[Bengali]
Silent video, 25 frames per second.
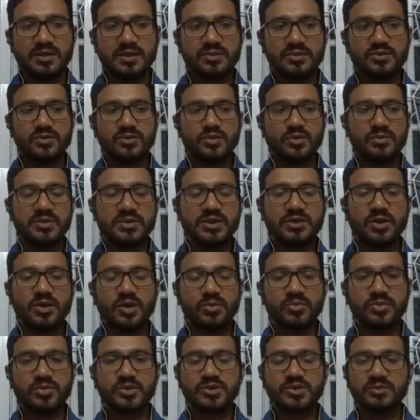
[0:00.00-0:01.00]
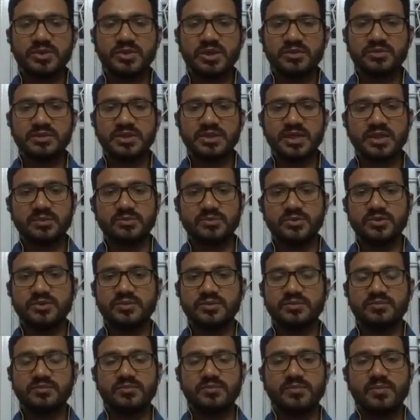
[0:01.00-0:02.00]
খুবই অল্প সময় আমি থাকব
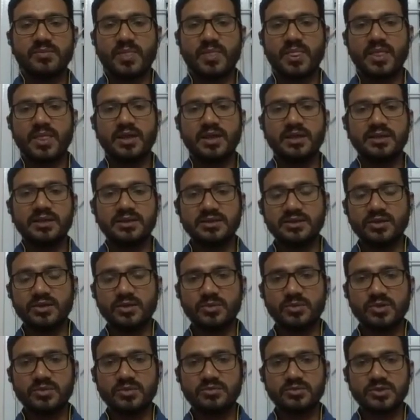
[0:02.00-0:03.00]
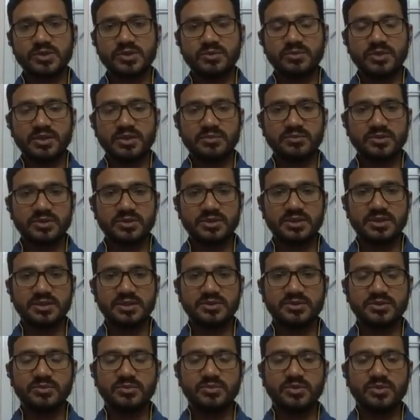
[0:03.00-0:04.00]
এই অল্প সময়ের মধ্যে
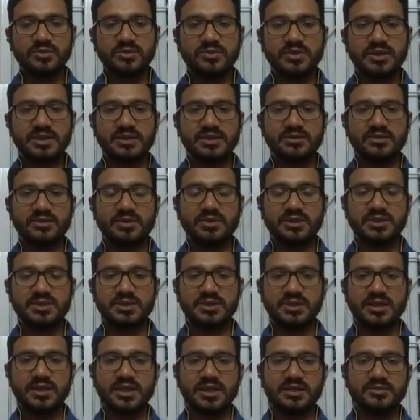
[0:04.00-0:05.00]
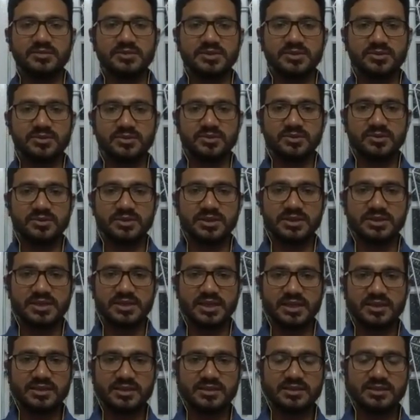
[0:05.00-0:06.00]
যদি বন্ধুরা কেউ আমার সাথে লাইভে যুক্ত হতে
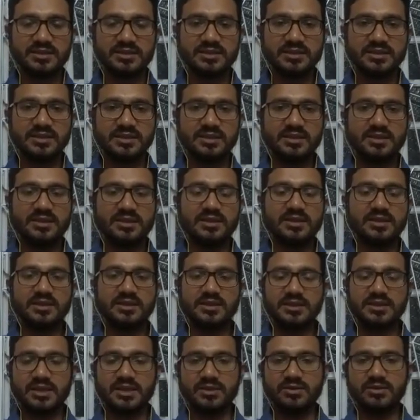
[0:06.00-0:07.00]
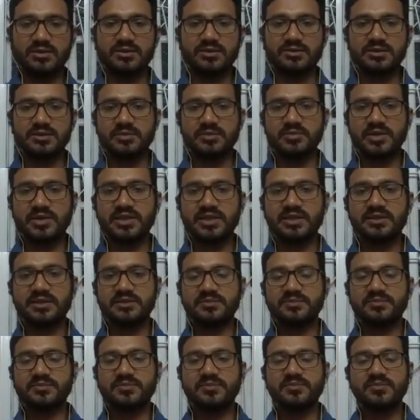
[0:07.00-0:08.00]
চান তাহলে হতে পারেন
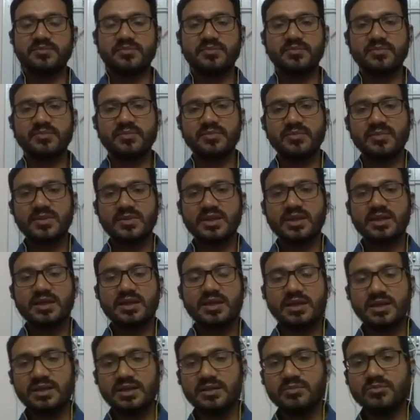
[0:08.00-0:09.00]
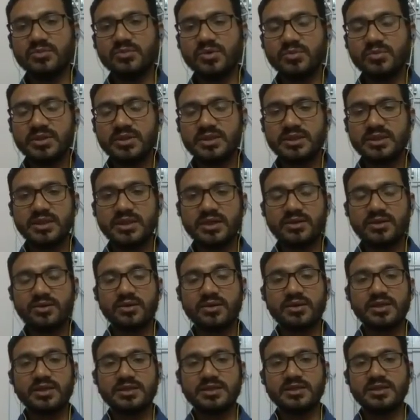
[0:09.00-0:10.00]
মুমিনদের
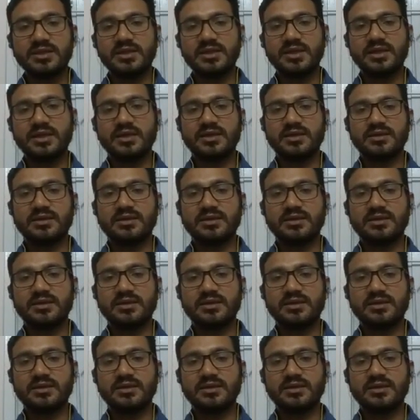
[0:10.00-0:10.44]
অগ্রাধিকার